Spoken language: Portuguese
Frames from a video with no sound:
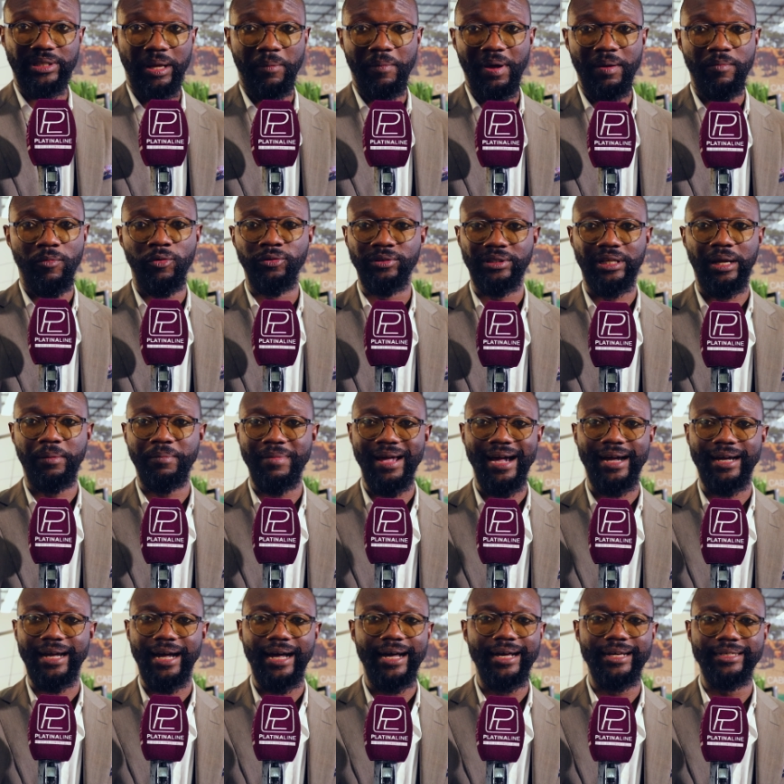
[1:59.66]
também muito na minha
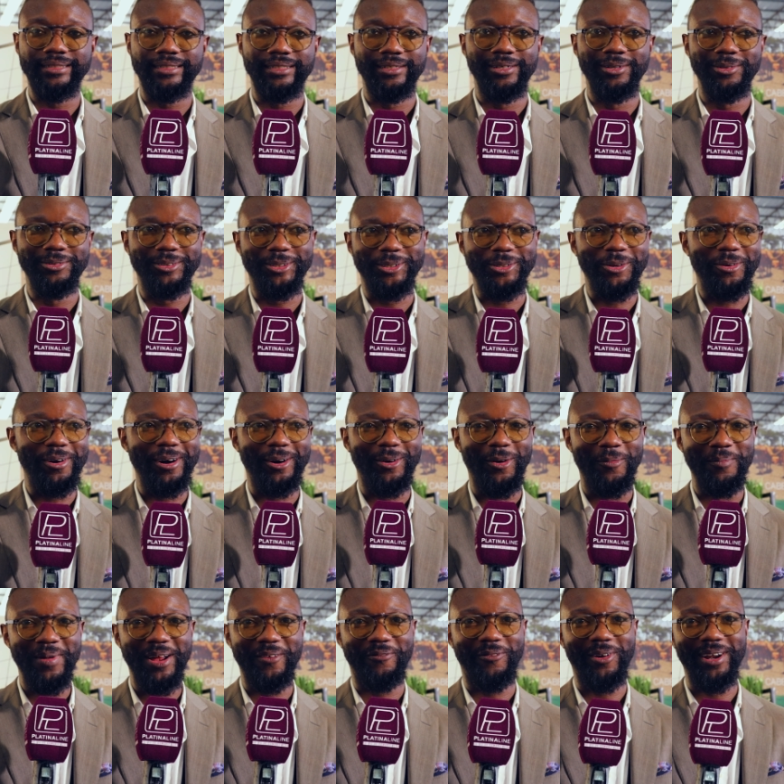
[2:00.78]
casa, estou a
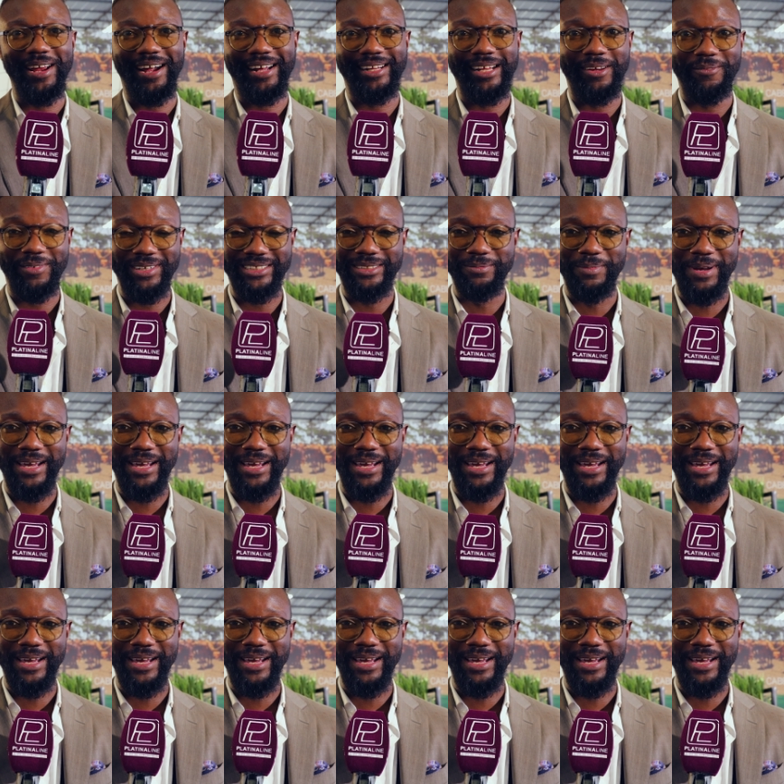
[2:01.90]
comer fora cada vez